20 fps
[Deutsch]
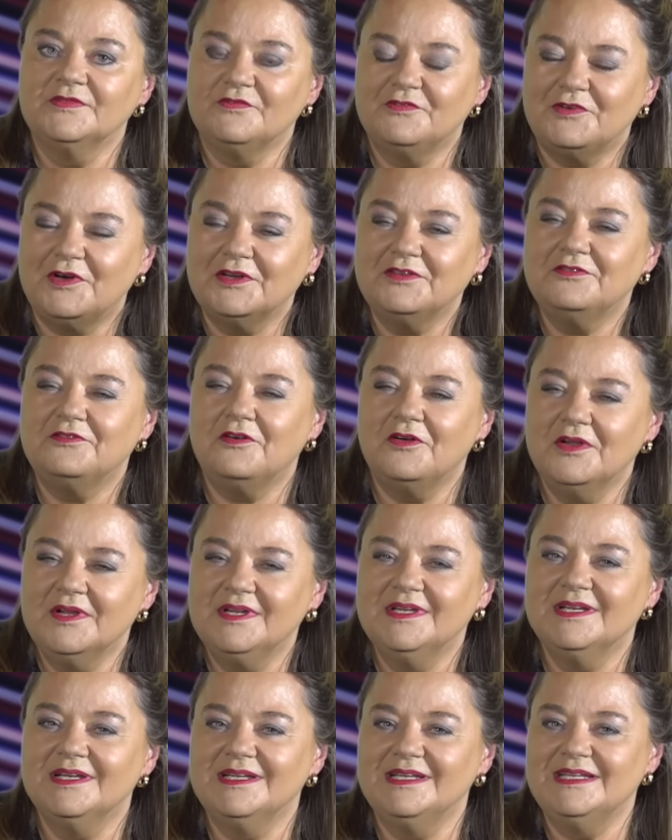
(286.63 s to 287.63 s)

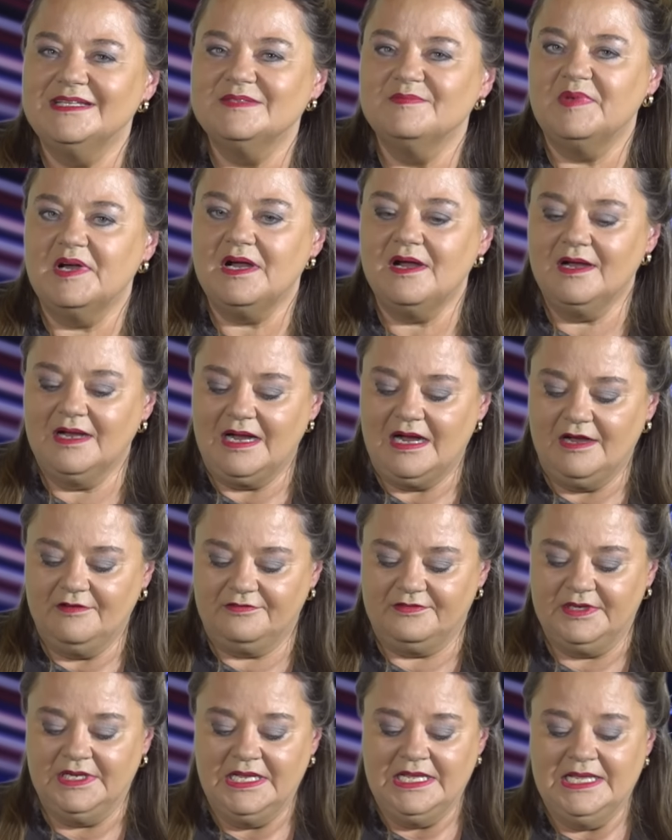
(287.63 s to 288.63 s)
fortfolgende in diesen
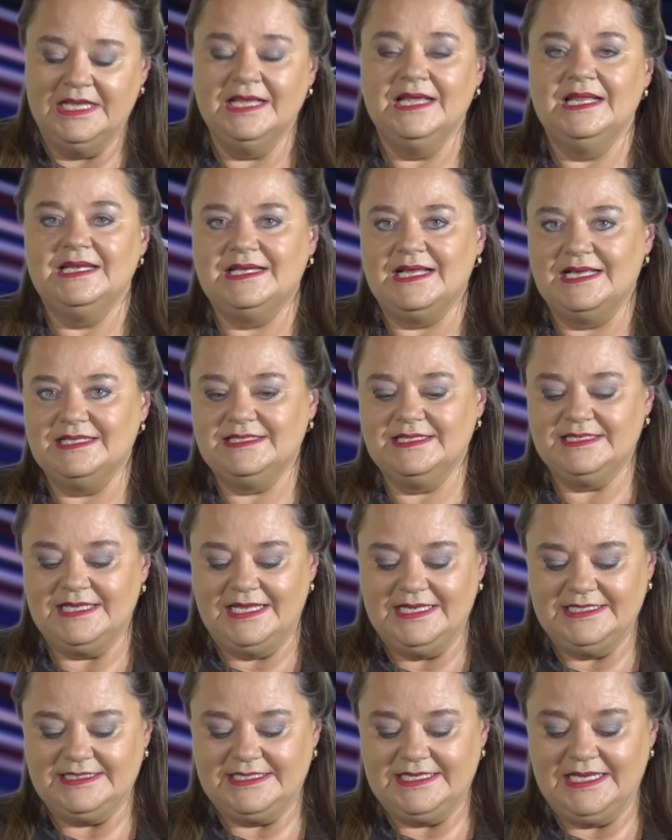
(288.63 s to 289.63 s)
Paragraphen. Da ist das
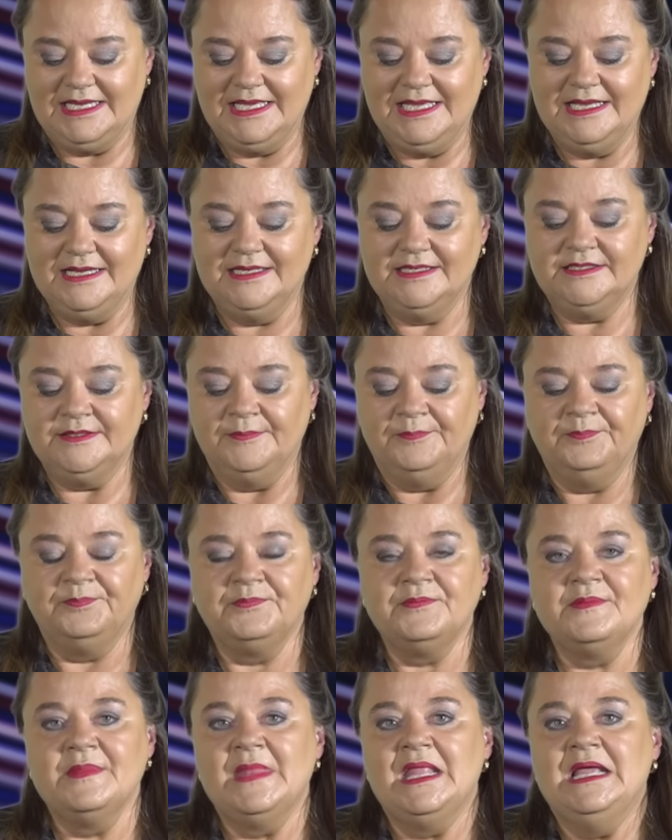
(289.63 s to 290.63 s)
alles geregelt.
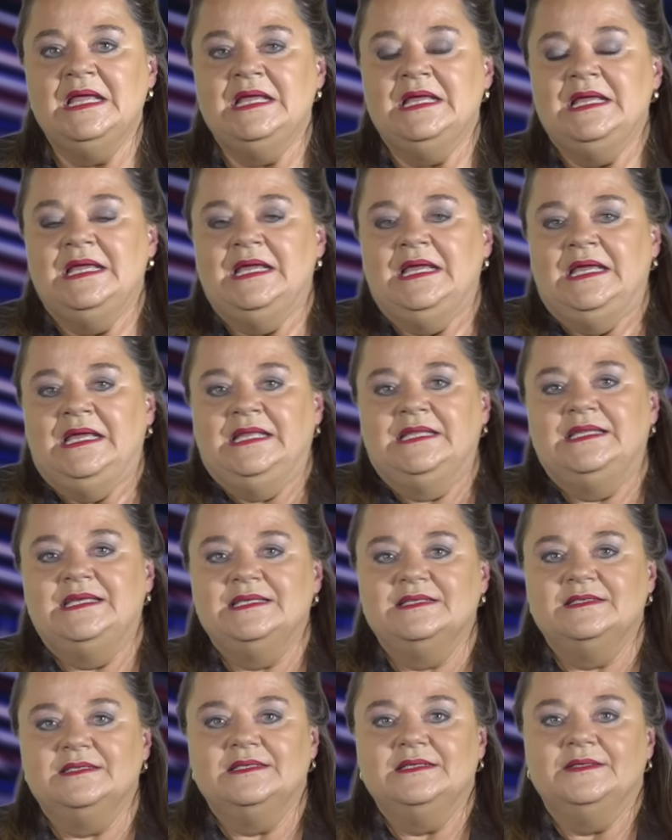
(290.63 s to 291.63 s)

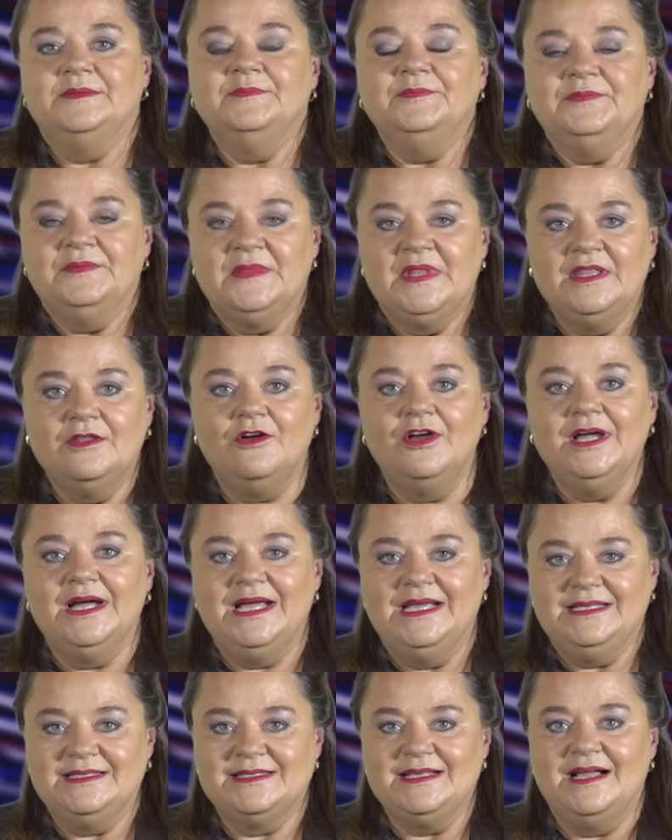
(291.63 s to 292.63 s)
Diese neue
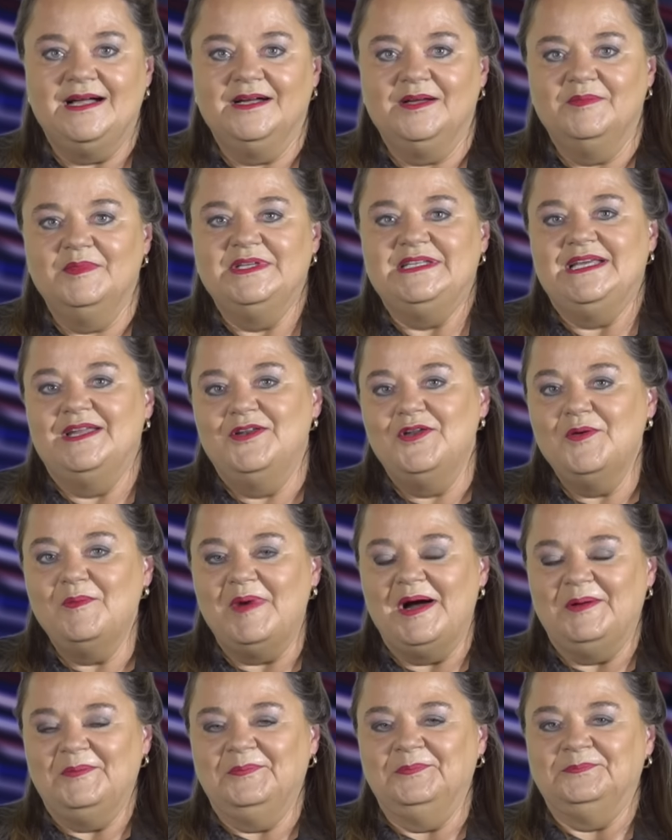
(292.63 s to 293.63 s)
Rechtslage mit der
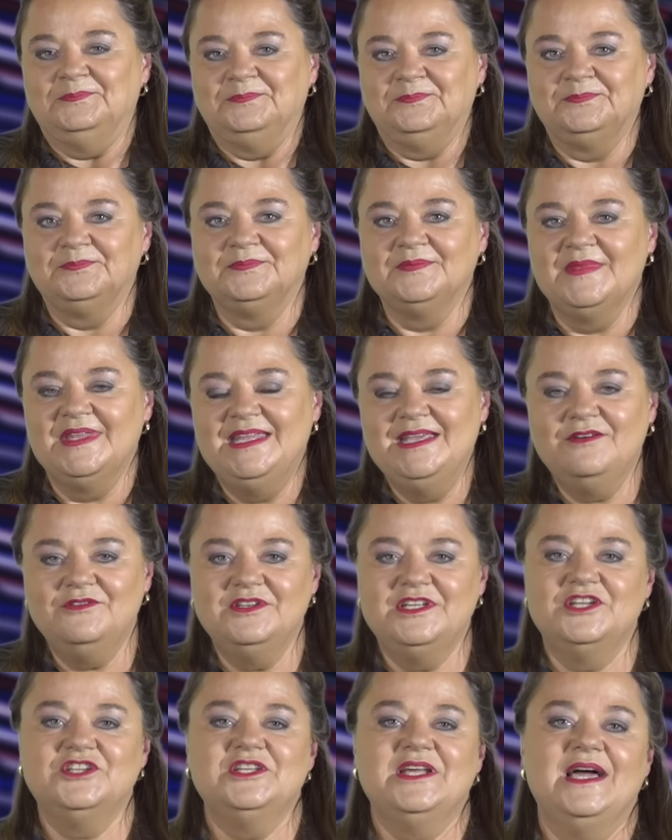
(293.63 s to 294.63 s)
Nummer, die
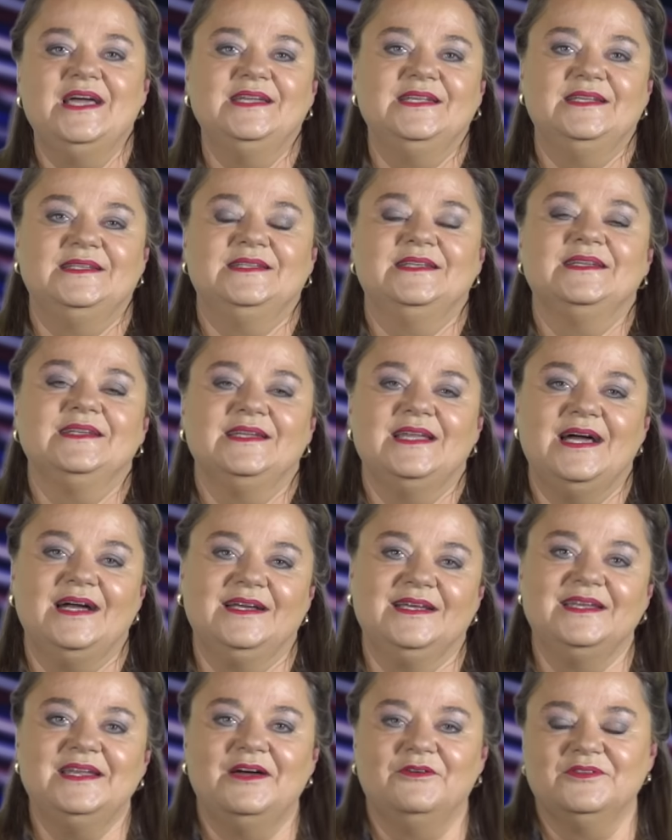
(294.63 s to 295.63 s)
unterscheidet
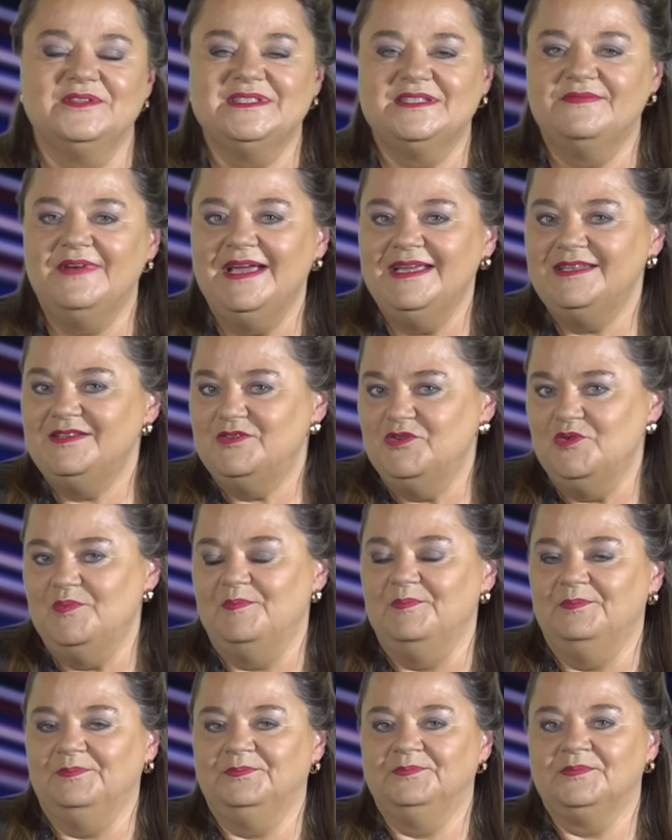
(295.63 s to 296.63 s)
nach genau zwei
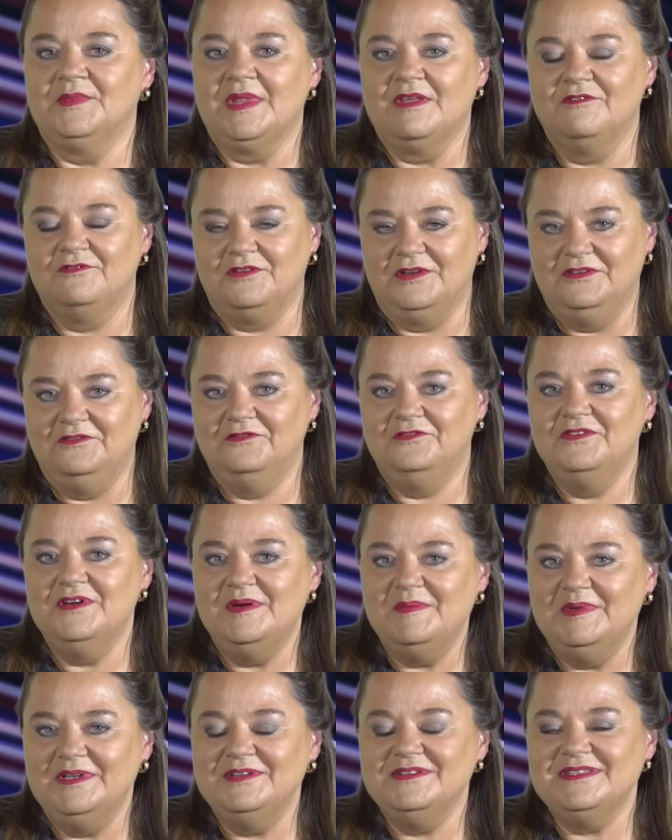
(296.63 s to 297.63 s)
Typen von
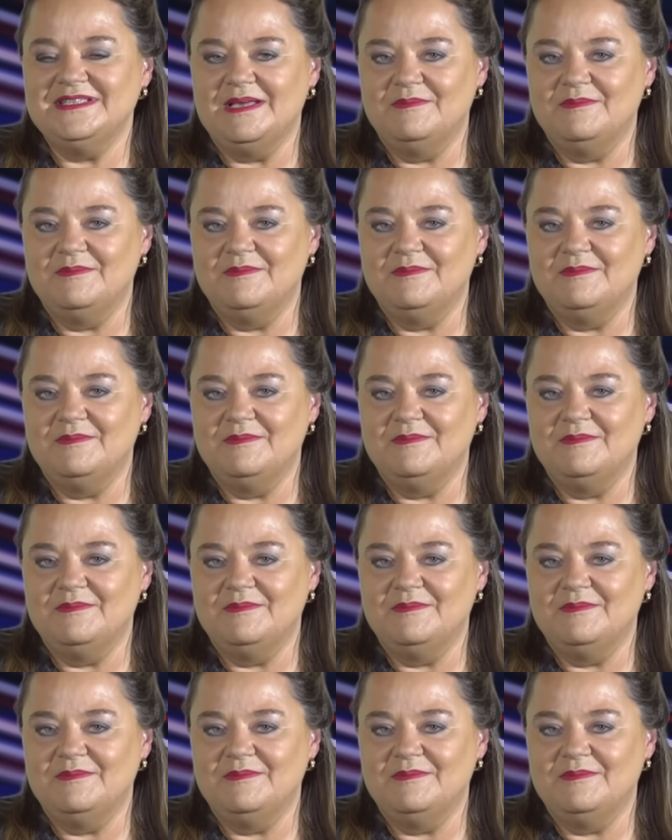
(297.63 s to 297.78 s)
Firmen und